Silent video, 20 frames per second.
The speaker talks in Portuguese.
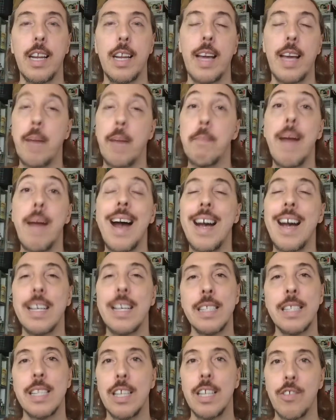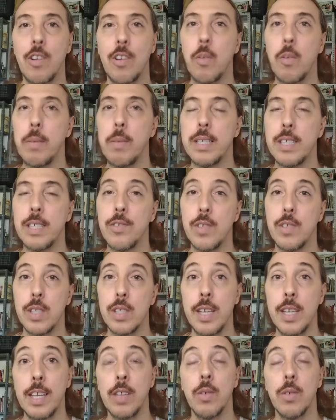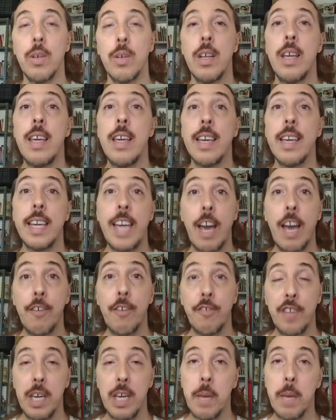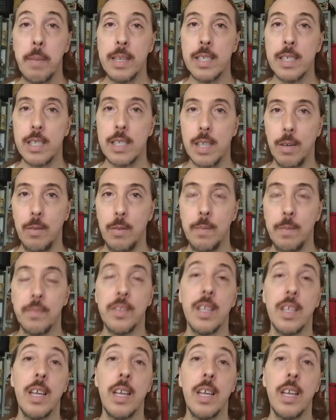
a base, ela já começa dizendo que a afirmação